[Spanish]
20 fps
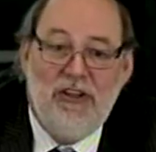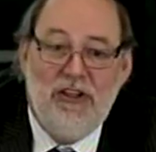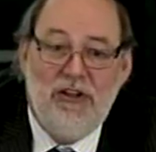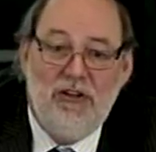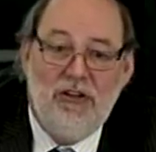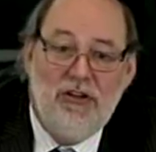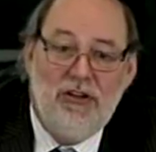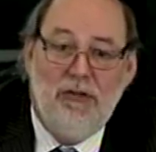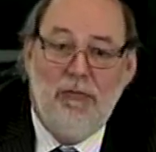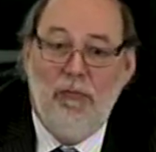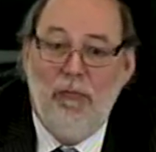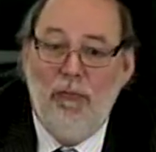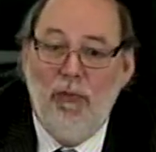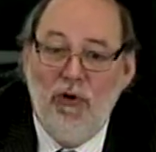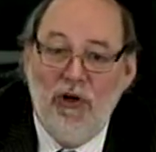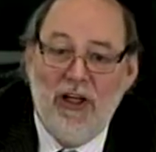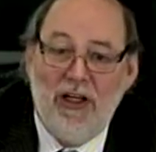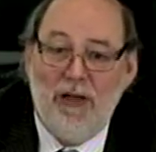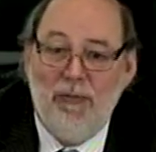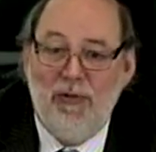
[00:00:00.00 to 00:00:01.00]
chicos con
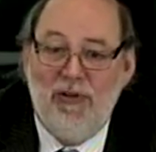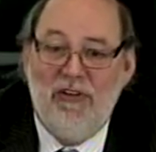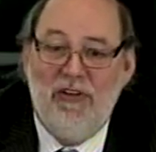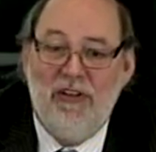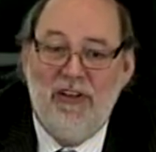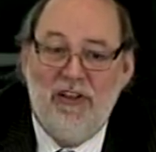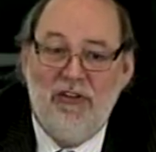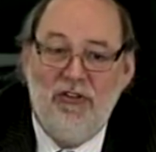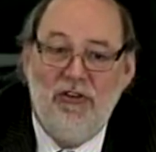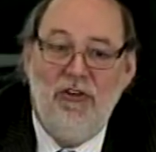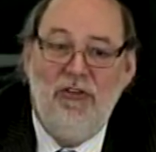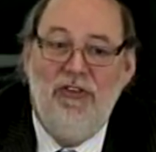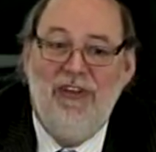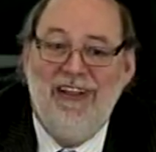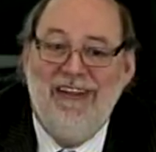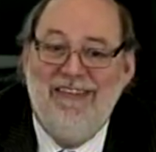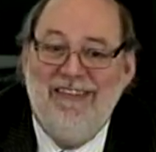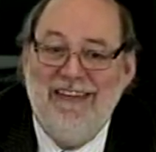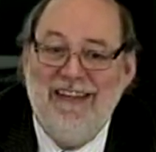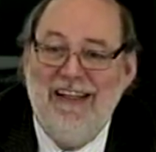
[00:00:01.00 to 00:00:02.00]
poca representación
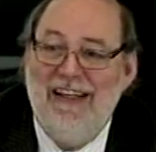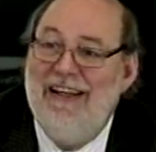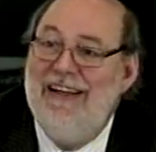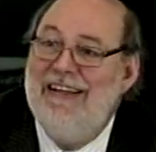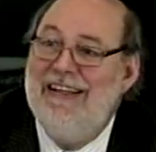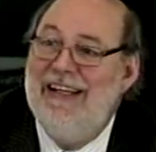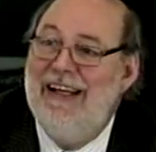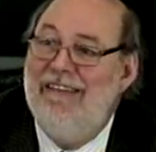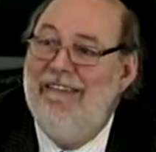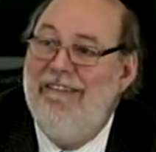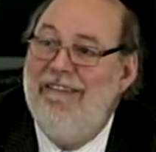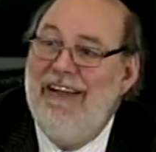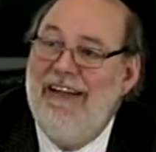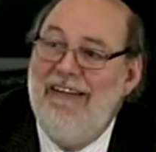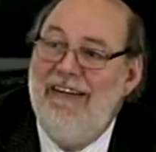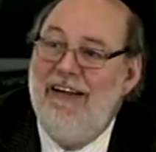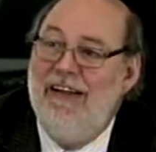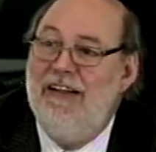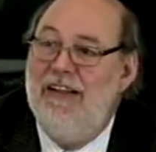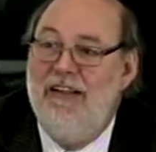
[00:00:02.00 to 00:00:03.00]
deciden y
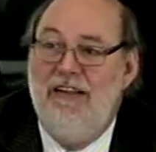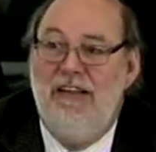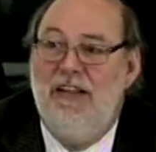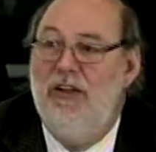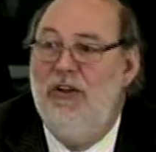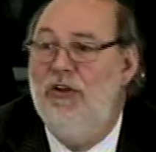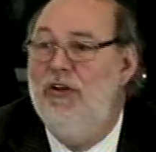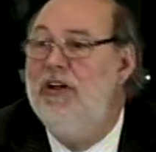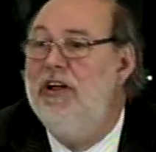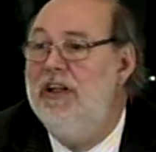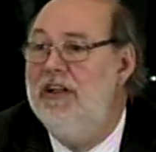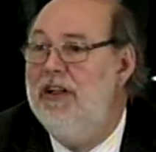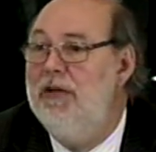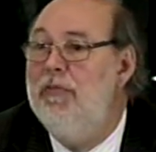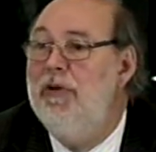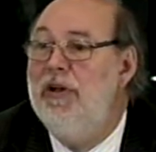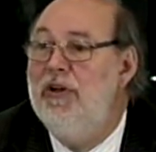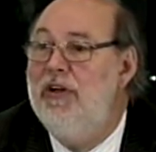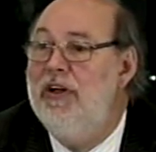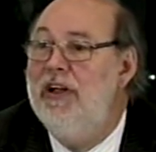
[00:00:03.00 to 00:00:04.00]
arbitran entre dos
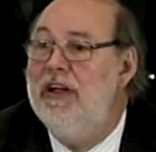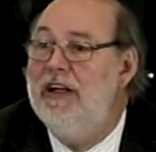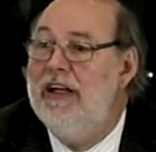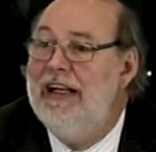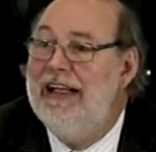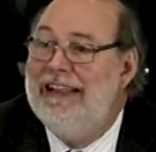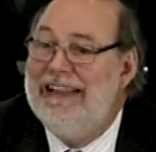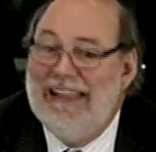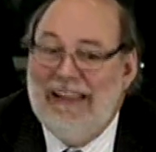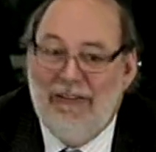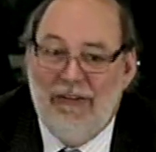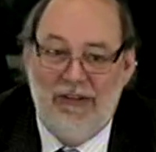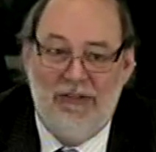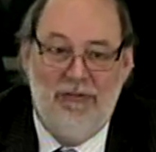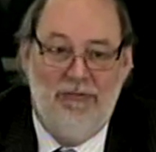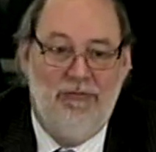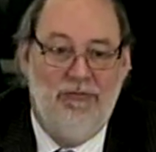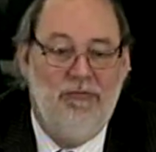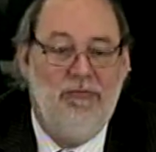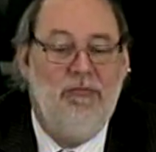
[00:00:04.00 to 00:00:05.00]
grandes mayorías relativas.
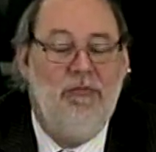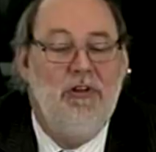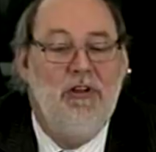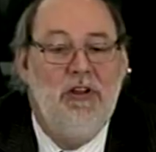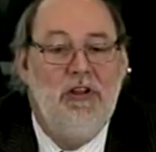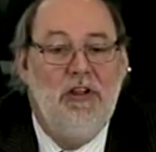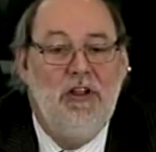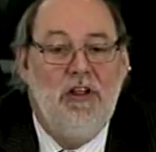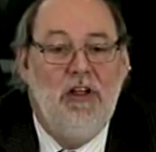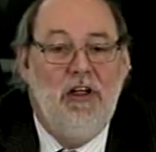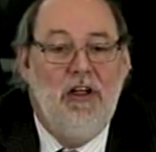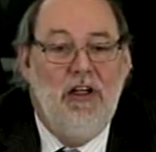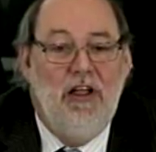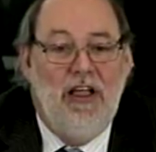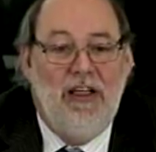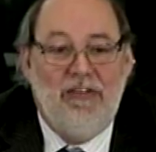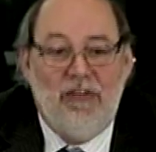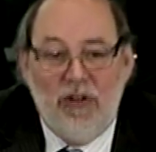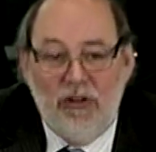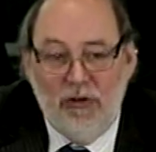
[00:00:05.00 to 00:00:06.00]

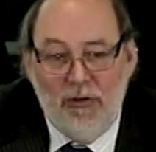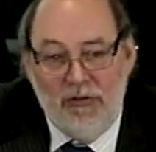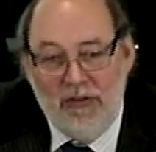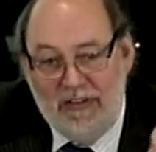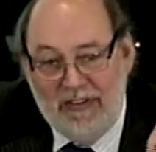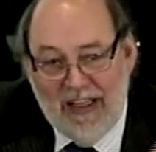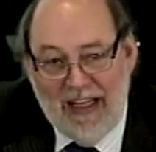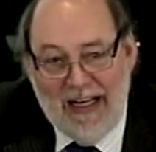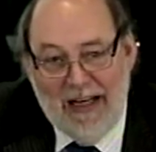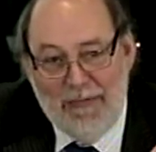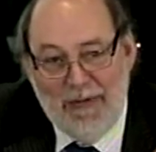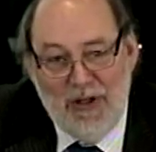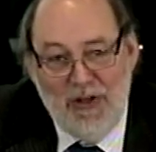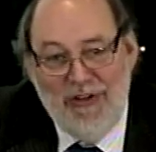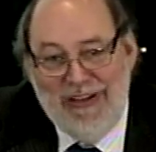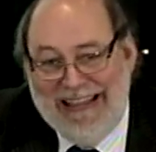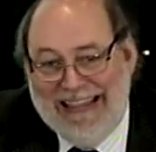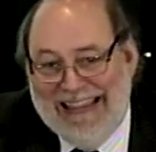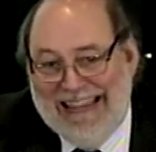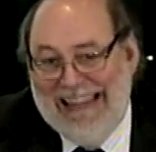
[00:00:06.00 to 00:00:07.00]
Eso es quizás la
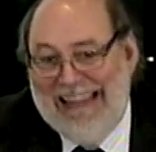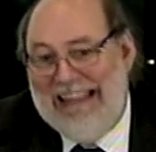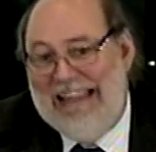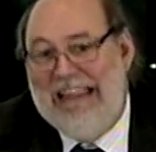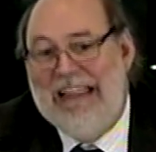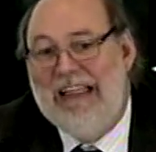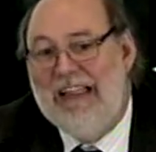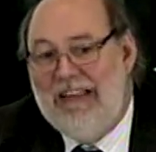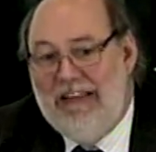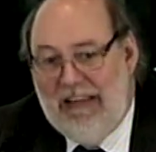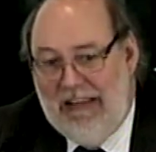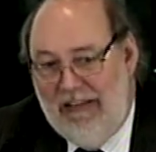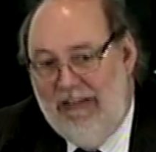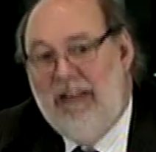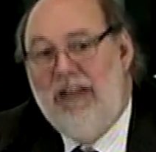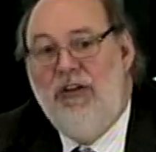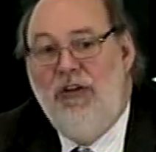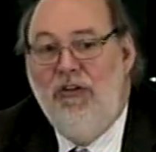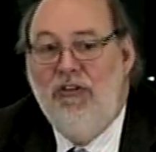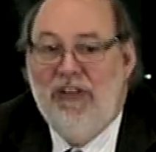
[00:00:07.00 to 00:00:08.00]
mayor crítica hacia
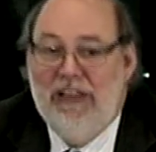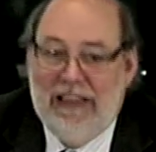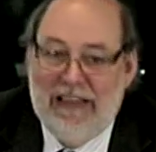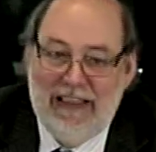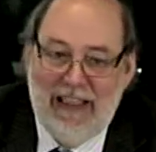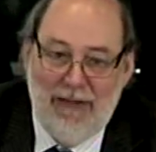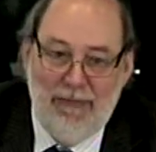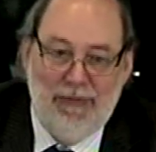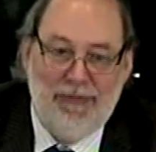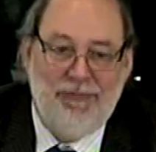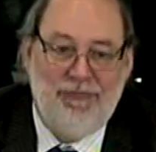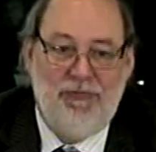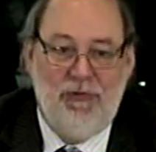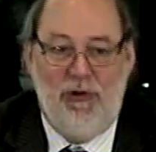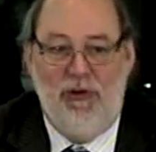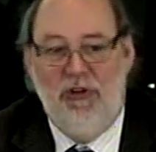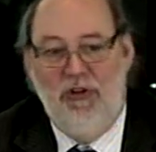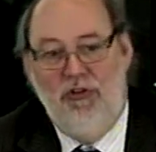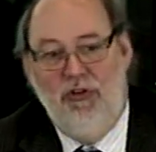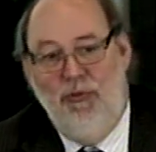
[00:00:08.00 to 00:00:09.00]
estos sistemas,
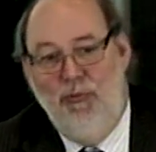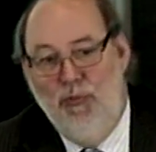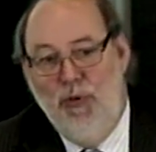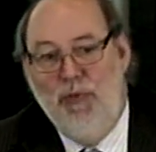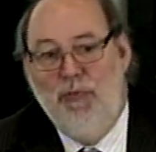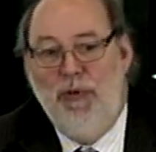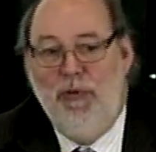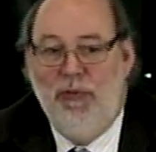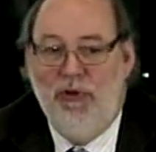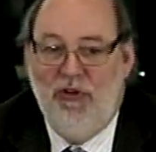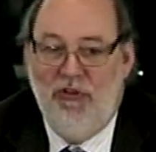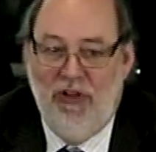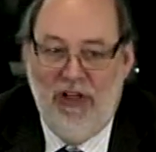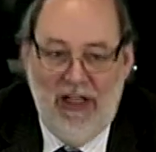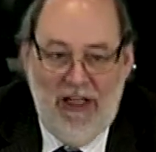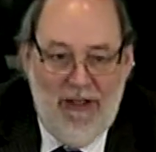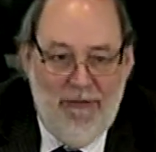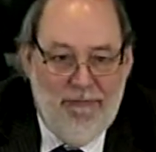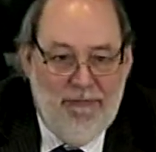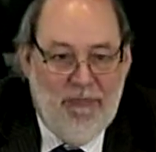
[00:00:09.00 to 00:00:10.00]
cuando son muy
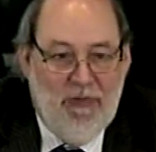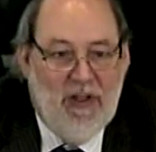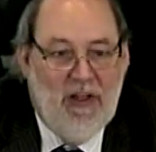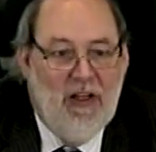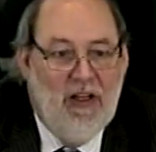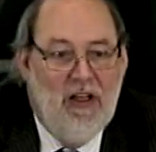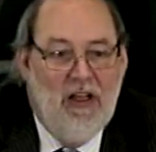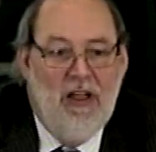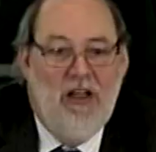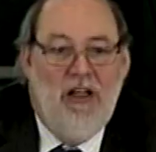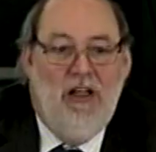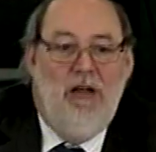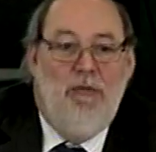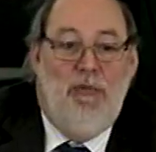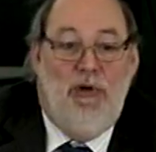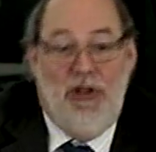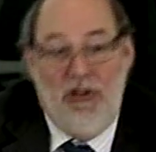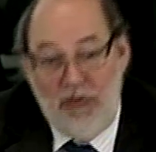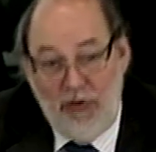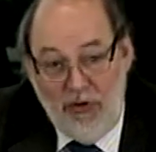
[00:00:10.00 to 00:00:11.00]
proporcionales.
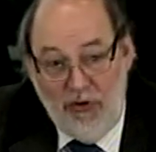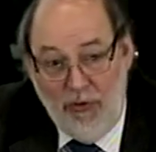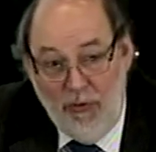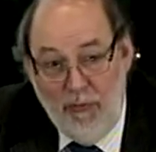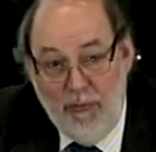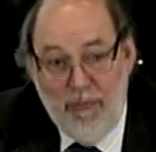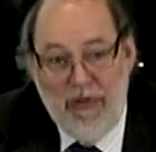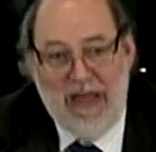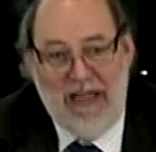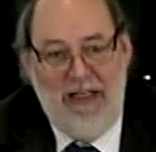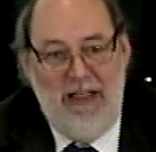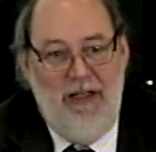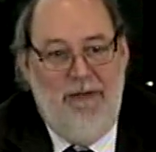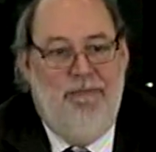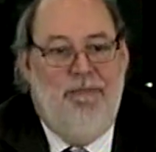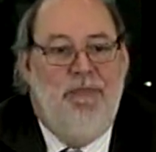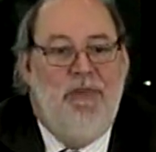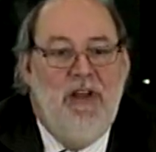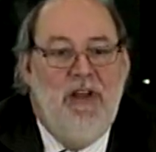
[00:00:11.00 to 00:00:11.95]
Por eso los umbrales